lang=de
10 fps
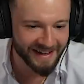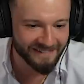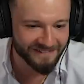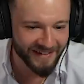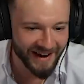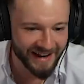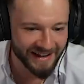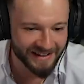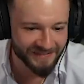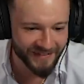
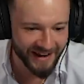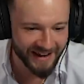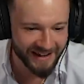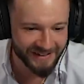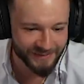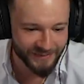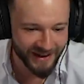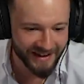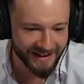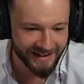Feier ich, feier ich,
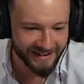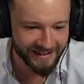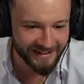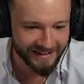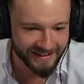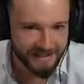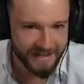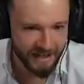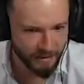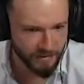feier
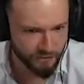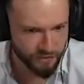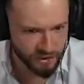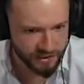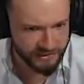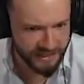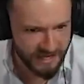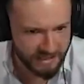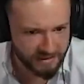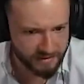ich. Kann man wirklich
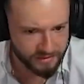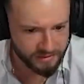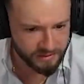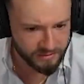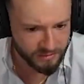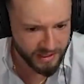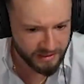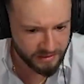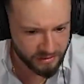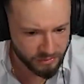Geld äh,
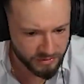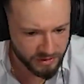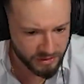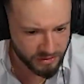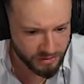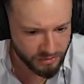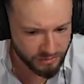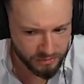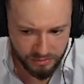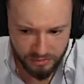donaten unter den äh,
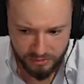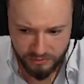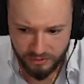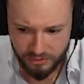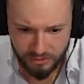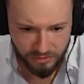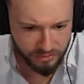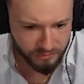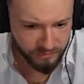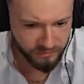äh,
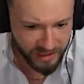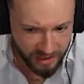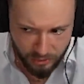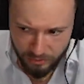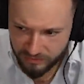äh Videos